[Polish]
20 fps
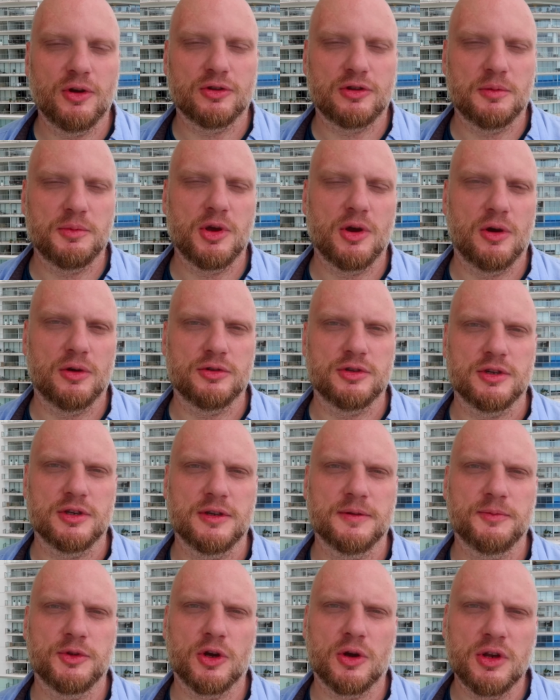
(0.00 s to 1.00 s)
nie o to mi chodzi.
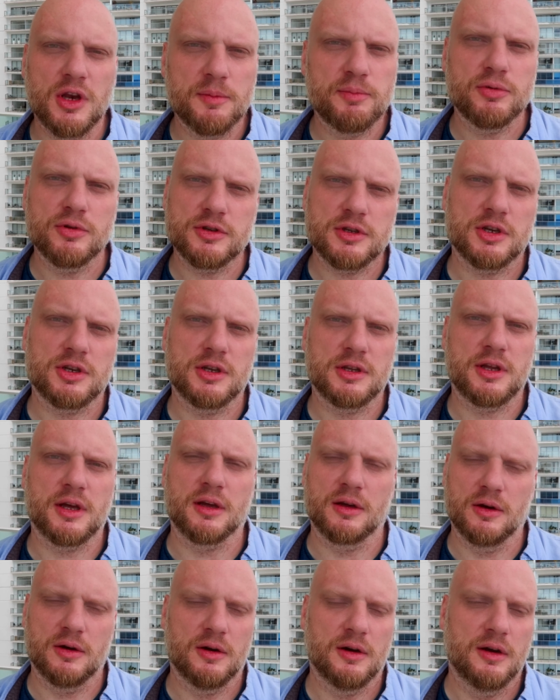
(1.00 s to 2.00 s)
Tylko nie bójcie się
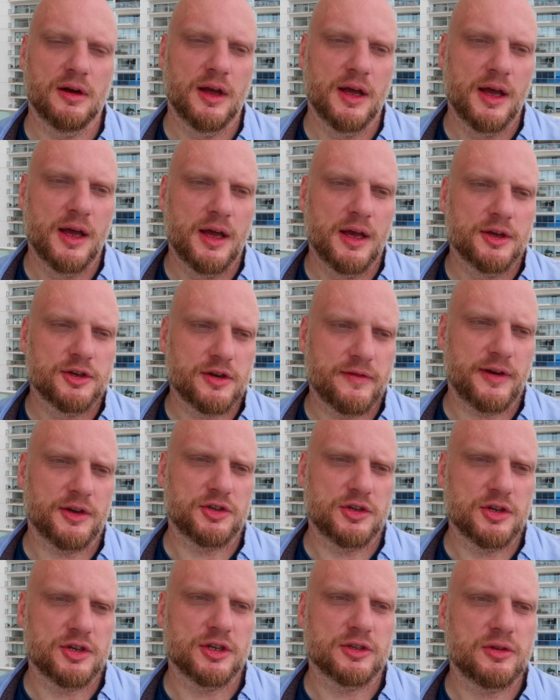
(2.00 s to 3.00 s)
tego, że
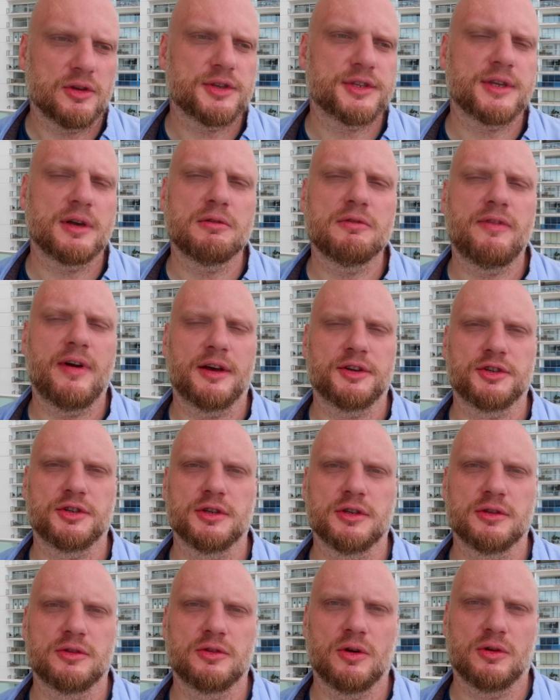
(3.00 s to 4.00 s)
właśnie, że ktoś
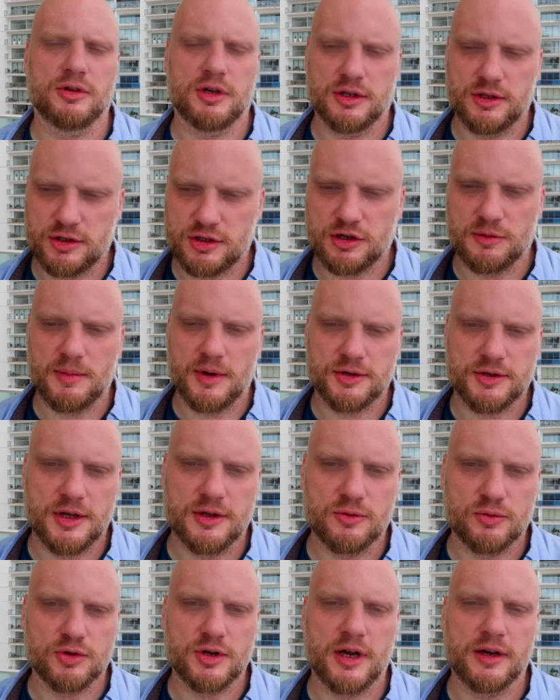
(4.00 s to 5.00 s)
zauważy to, że trzymasz
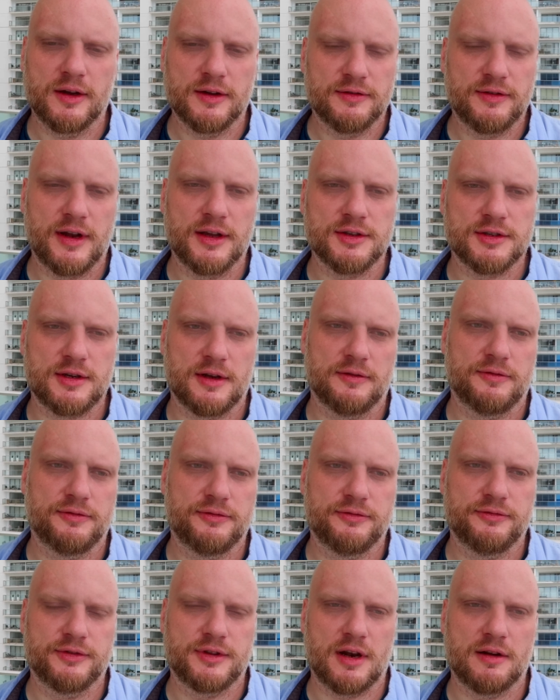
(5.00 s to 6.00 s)
ten różaniec w ręce w,
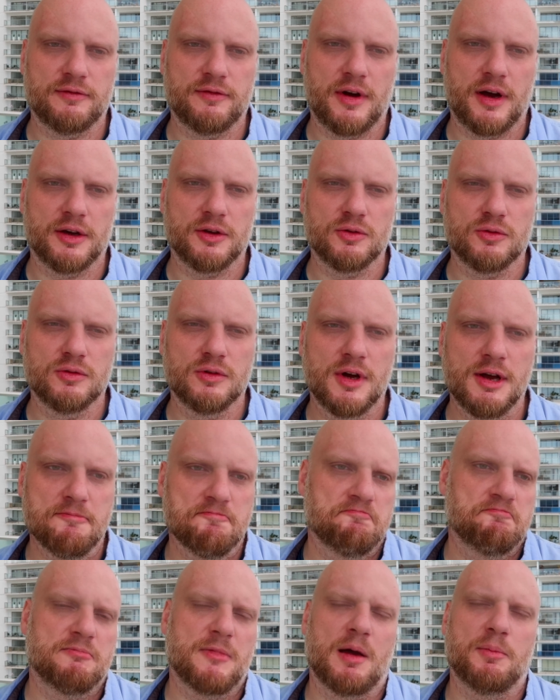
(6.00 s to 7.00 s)
w tramwaju,
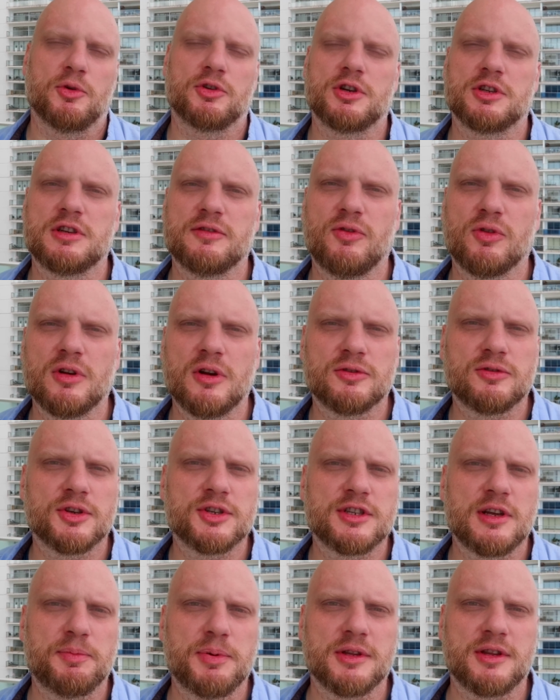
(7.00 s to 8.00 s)
a może cię w ogóle o
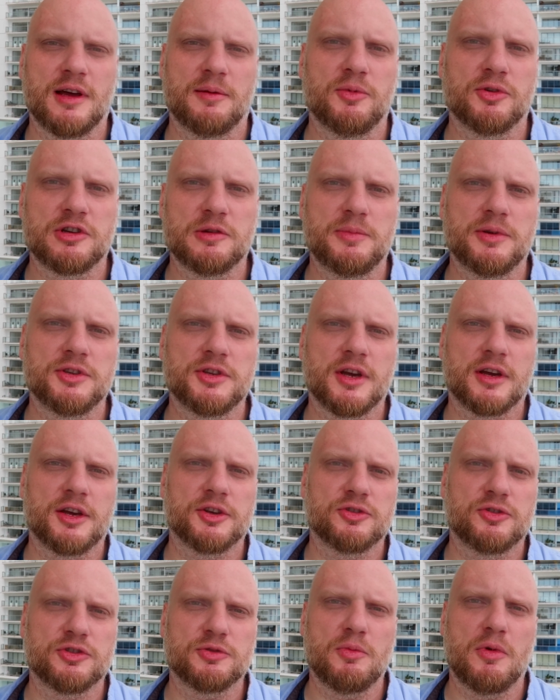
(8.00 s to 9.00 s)
coś zapyta, może będzie
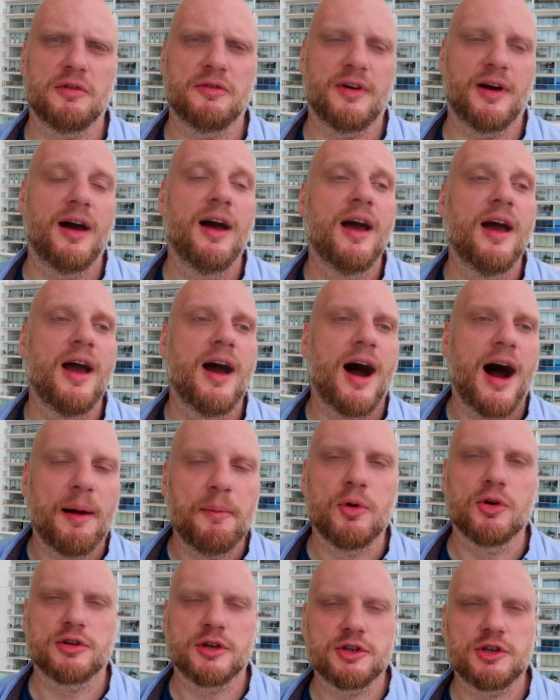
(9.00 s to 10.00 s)
jakaś rozmowa, a
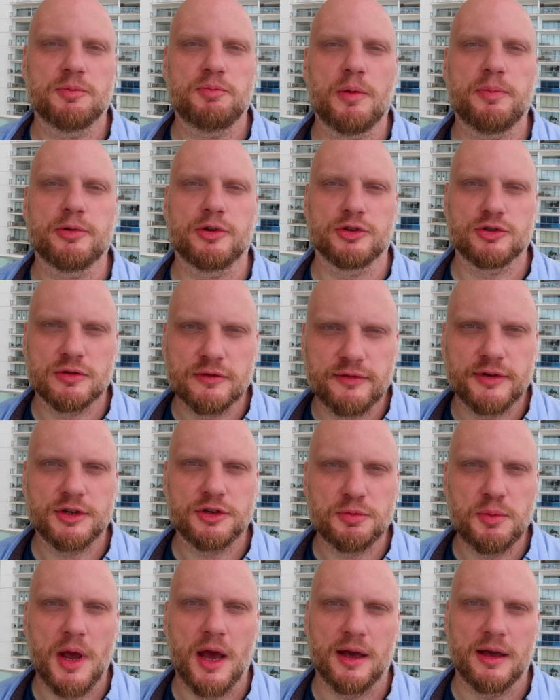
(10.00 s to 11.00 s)
może cię po prostu
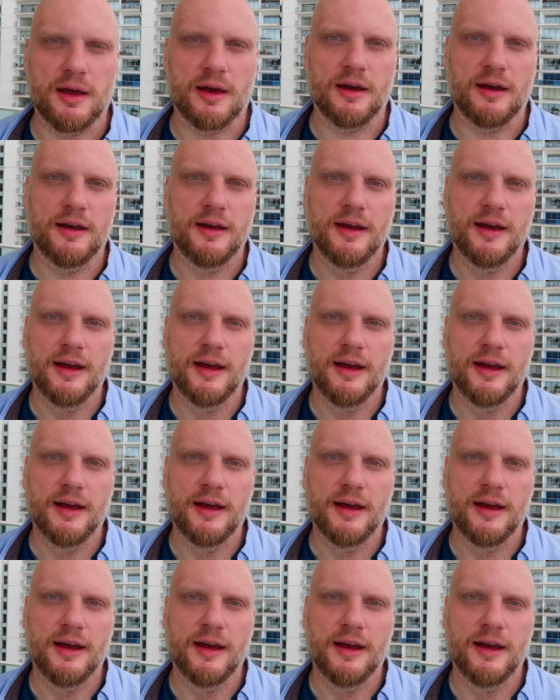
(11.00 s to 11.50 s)
wyśmieje.